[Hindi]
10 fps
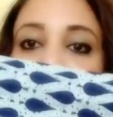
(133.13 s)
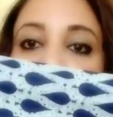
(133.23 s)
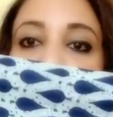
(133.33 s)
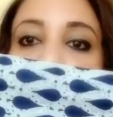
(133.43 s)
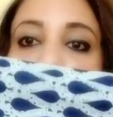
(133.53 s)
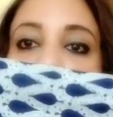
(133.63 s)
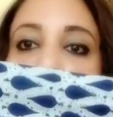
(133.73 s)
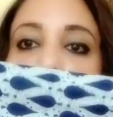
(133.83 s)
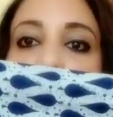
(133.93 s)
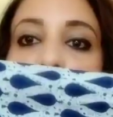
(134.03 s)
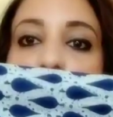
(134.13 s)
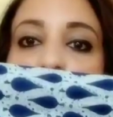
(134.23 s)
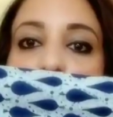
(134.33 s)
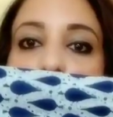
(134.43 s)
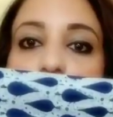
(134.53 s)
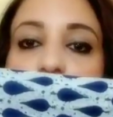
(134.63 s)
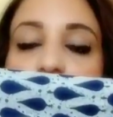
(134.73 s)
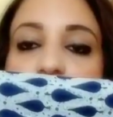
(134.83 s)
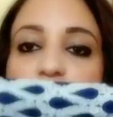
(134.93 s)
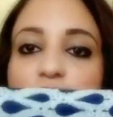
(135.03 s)
प्रिंट दी गई है यहाँ पे जो बॉर्डर
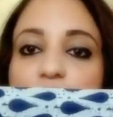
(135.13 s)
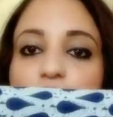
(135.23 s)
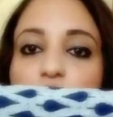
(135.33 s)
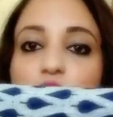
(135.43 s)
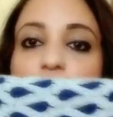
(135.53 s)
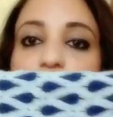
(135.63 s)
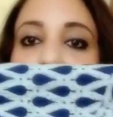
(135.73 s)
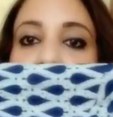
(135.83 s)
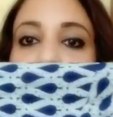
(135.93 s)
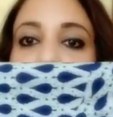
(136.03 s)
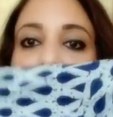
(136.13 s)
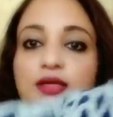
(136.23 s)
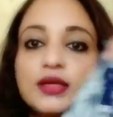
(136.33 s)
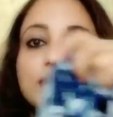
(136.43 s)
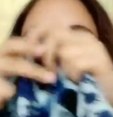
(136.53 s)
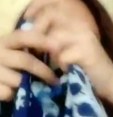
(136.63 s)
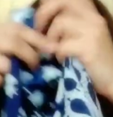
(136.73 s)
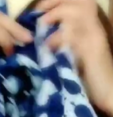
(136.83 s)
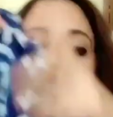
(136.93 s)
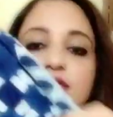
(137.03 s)
आती है वो वहाँ पे दी गई है
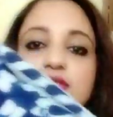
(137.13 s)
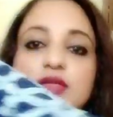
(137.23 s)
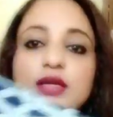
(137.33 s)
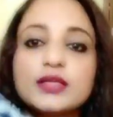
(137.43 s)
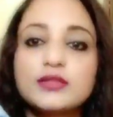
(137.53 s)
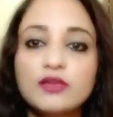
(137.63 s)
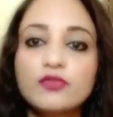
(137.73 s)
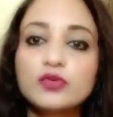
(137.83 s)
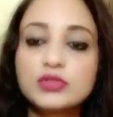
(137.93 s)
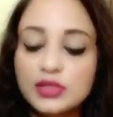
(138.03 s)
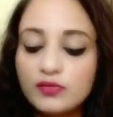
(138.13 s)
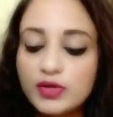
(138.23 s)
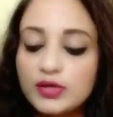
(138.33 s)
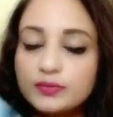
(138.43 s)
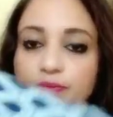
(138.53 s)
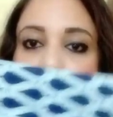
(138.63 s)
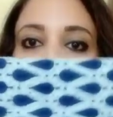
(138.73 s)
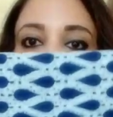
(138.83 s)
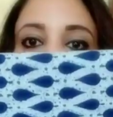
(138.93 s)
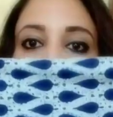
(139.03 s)
ये इस तरह की थ्री फोर स्लीव है
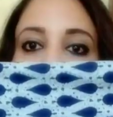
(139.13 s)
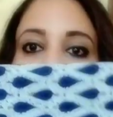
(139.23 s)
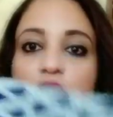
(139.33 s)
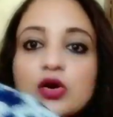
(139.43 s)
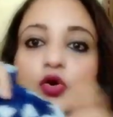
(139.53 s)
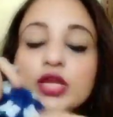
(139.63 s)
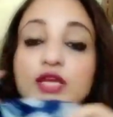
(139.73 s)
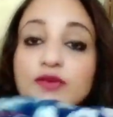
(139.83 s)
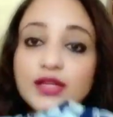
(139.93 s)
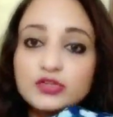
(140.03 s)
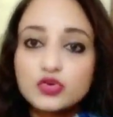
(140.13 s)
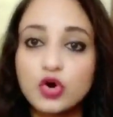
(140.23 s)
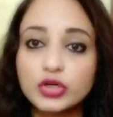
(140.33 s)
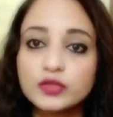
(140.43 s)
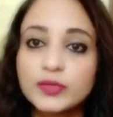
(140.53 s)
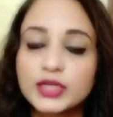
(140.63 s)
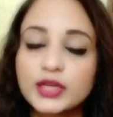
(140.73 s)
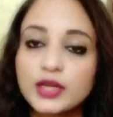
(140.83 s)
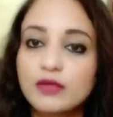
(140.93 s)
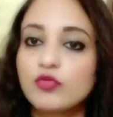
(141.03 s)
और ये वाला जो कॉटन
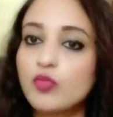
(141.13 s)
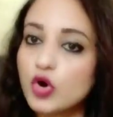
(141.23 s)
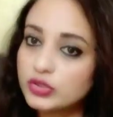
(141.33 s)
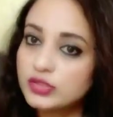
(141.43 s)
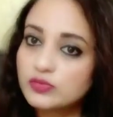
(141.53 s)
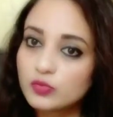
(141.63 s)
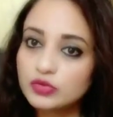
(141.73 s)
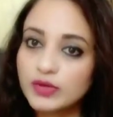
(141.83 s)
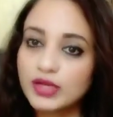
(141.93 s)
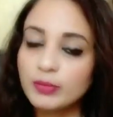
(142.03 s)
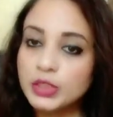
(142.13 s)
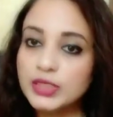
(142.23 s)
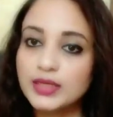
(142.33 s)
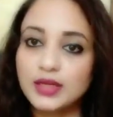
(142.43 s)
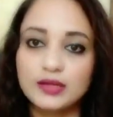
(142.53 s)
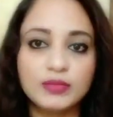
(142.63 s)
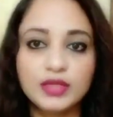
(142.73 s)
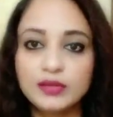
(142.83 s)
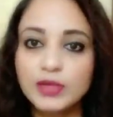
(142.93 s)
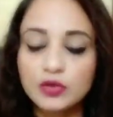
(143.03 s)
मटेरियल है वो बहुत ही स्मूथ वाला मटेरियल है
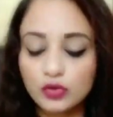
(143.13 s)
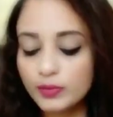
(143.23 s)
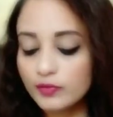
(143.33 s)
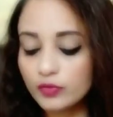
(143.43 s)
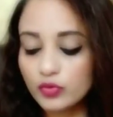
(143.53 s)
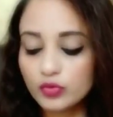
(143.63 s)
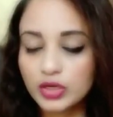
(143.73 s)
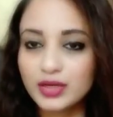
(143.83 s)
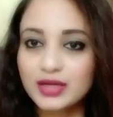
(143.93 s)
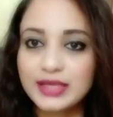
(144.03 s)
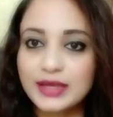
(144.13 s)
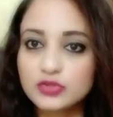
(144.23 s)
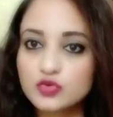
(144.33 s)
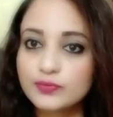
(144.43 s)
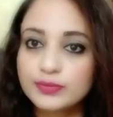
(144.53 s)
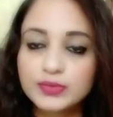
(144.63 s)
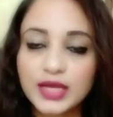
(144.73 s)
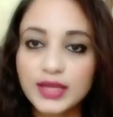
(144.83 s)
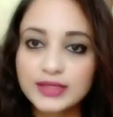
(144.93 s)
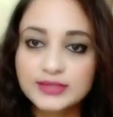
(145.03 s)
बिल्कुल भी वो कड़क यहाँ चुपता
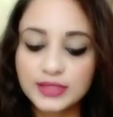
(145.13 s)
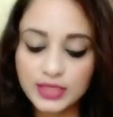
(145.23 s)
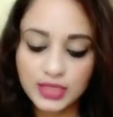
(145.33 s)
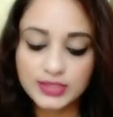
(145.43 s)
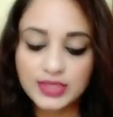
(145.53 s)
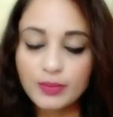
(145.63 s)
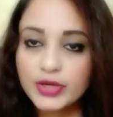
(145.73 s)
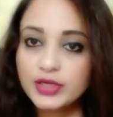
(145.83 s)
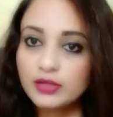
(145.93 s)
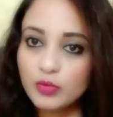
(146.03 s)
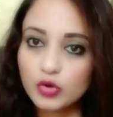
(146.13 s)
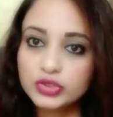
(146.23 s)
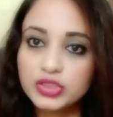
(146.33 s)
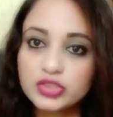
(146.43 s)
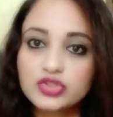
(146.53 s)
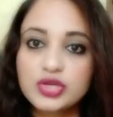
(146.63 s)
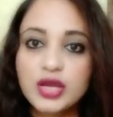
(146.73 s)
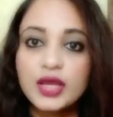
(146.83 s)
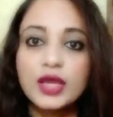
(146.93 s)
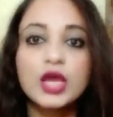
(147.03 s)
है ऐसा नहीं है इसका मटेरियल बहुत ही अच्छा
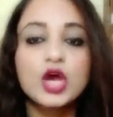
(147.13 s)
है